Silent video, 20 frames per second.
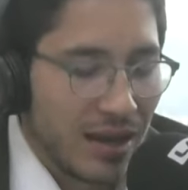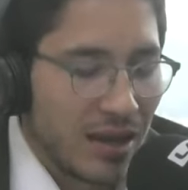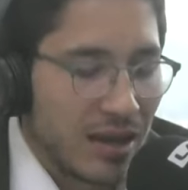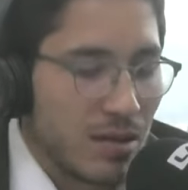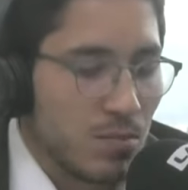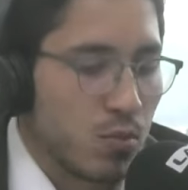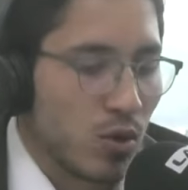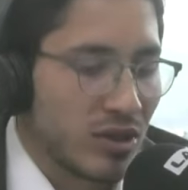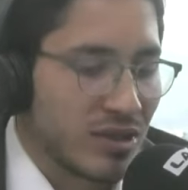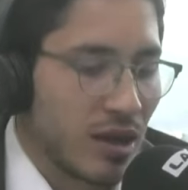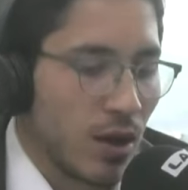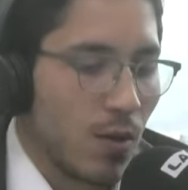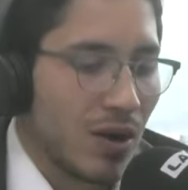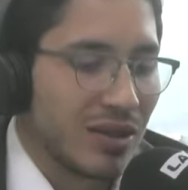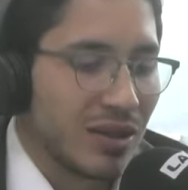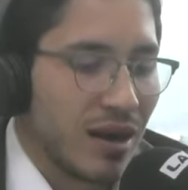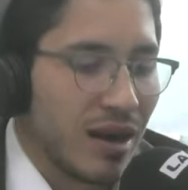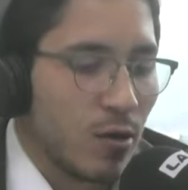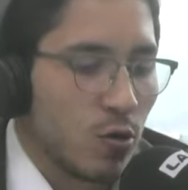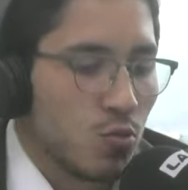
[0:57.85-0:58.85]
y pues que va
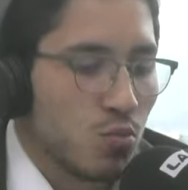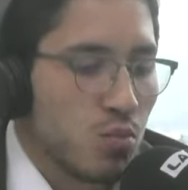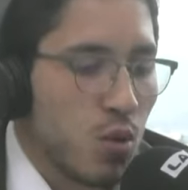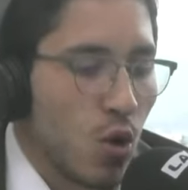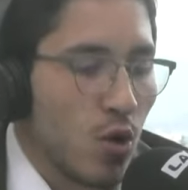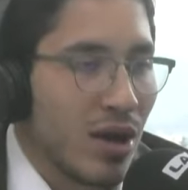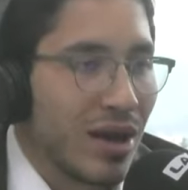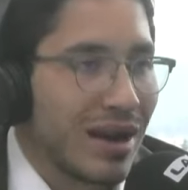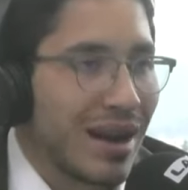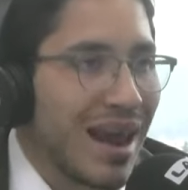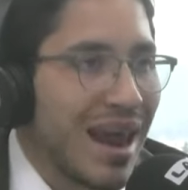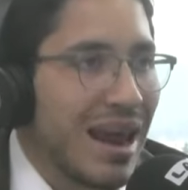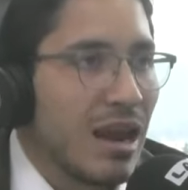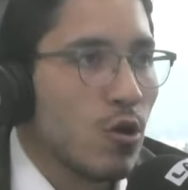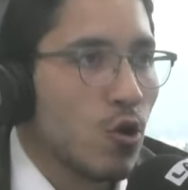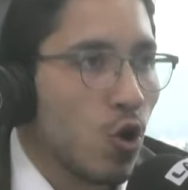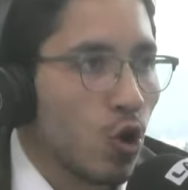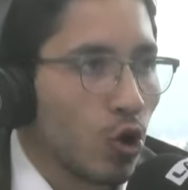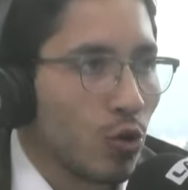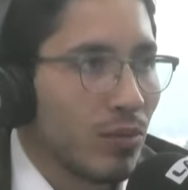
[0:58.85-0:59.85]
a tener un poder
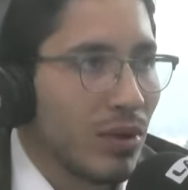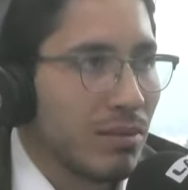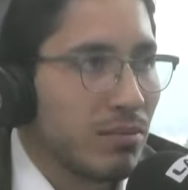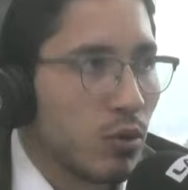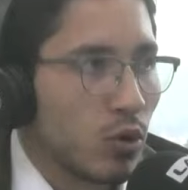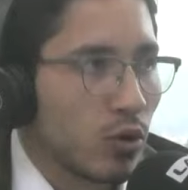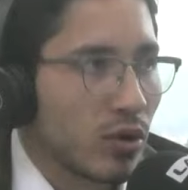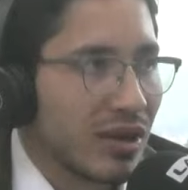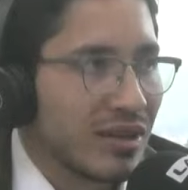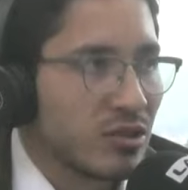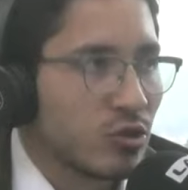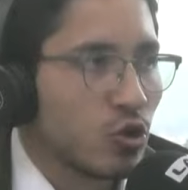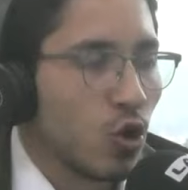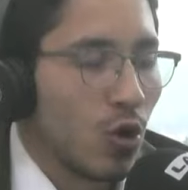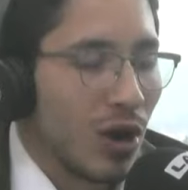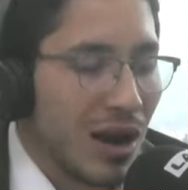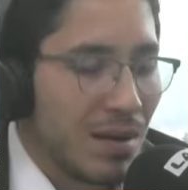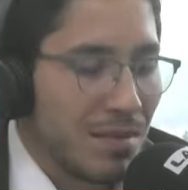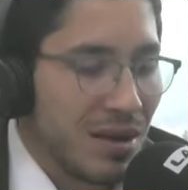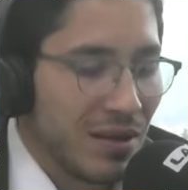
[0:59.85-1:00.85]
enorme porque
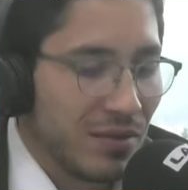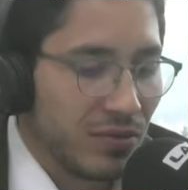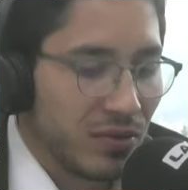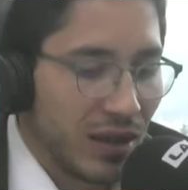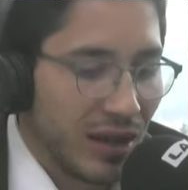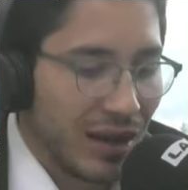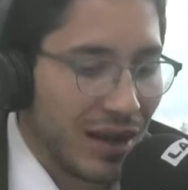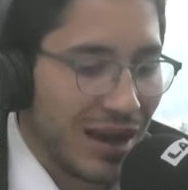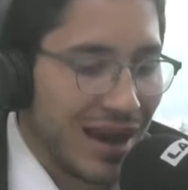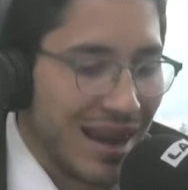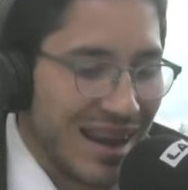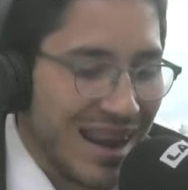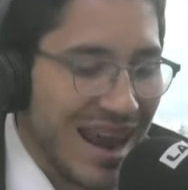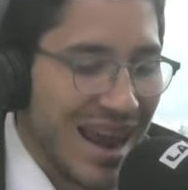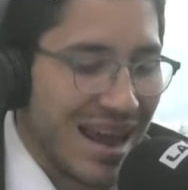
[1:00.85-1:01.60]
solamente en